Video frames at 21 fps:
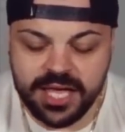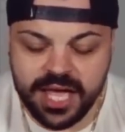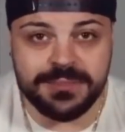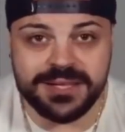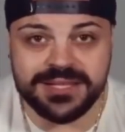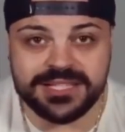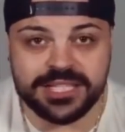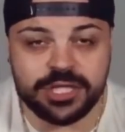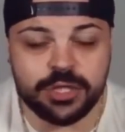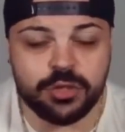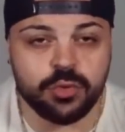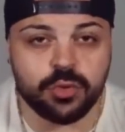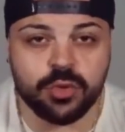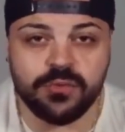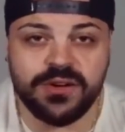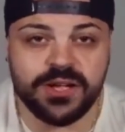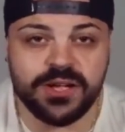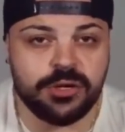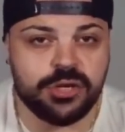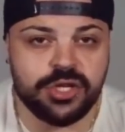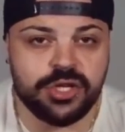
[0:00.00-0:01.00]
Mentre loro
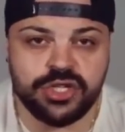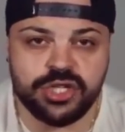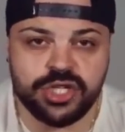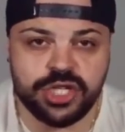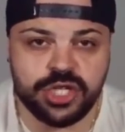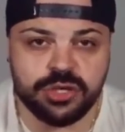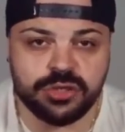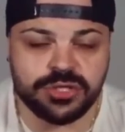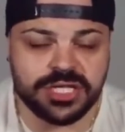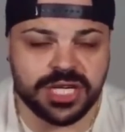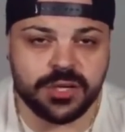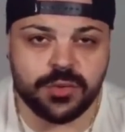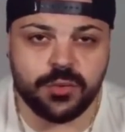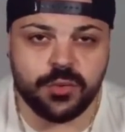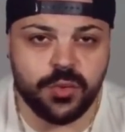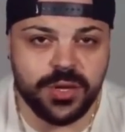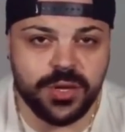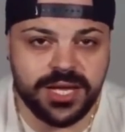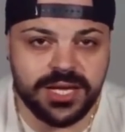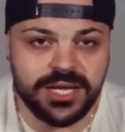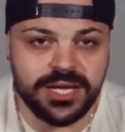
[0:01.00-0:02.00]
vanno in giro
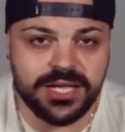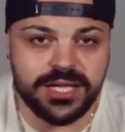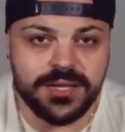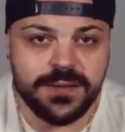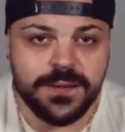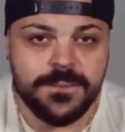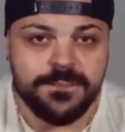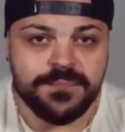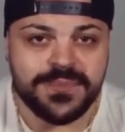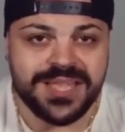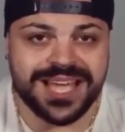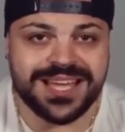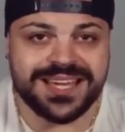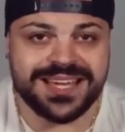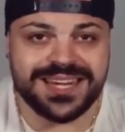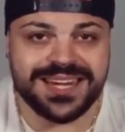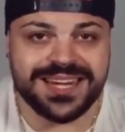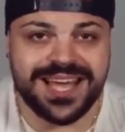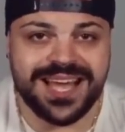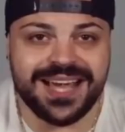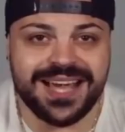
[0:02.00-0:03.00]
tranquilli a
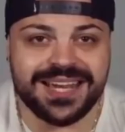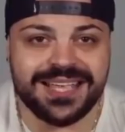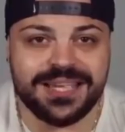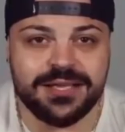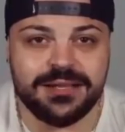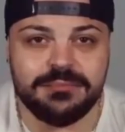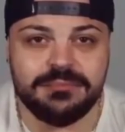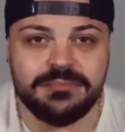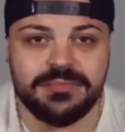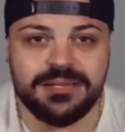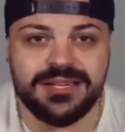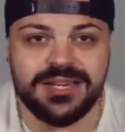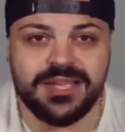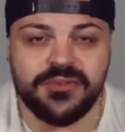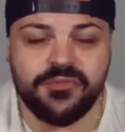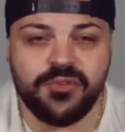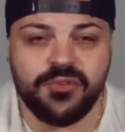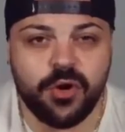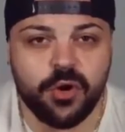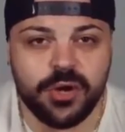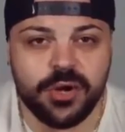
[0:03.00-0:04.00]
creare le
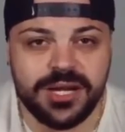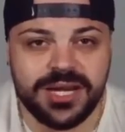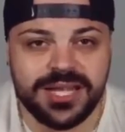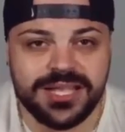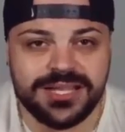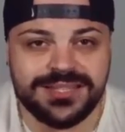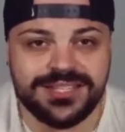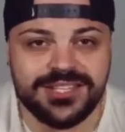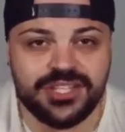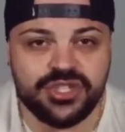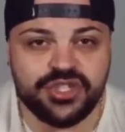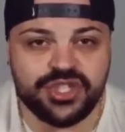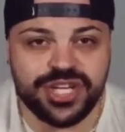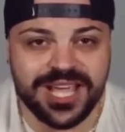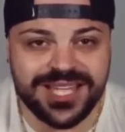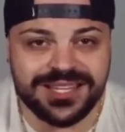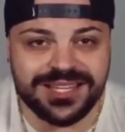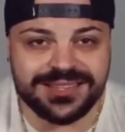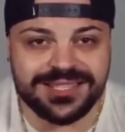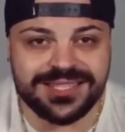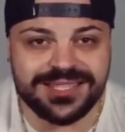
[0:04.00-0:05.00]
folle di
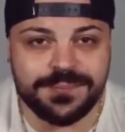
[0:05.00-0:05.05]
gente,